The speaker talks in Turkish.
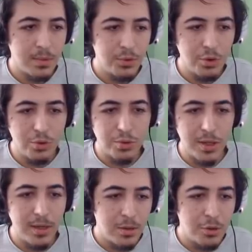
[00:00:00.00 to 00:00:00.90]
Çok
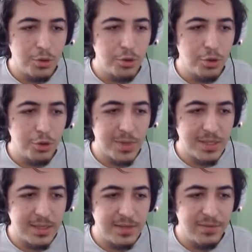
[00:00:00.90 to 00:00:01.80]
güzel. Koridor
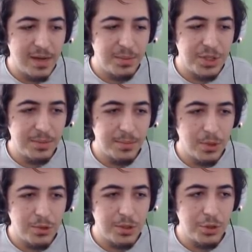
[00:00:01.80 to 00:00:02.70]
dondurmasına izin vermeyeceğim.
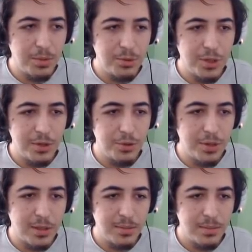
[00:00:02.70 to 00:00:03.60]
O yüzden şöyle bir üzerine
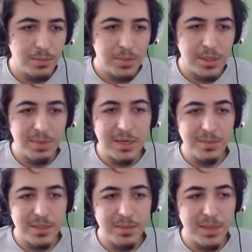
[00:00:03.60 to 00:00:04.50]
oynayalım. Tabi
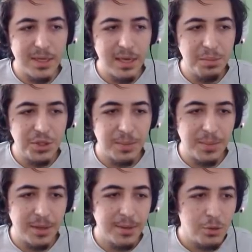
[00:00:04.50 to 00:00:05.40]
kırmızı barı yemeyeceğim
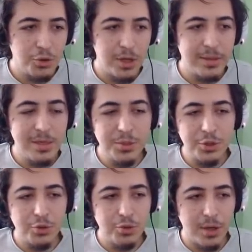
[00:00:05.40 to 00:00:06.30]
yine.
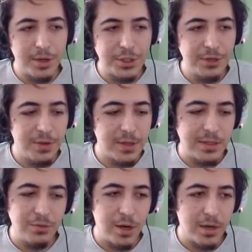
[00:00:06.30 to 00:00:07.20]
Güçlendirilmiş Q'su aşırı
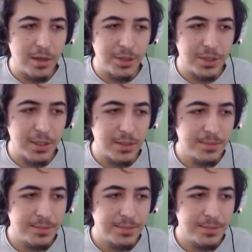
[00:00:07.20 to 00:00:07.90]
fazla vuruyor arkadaşlar.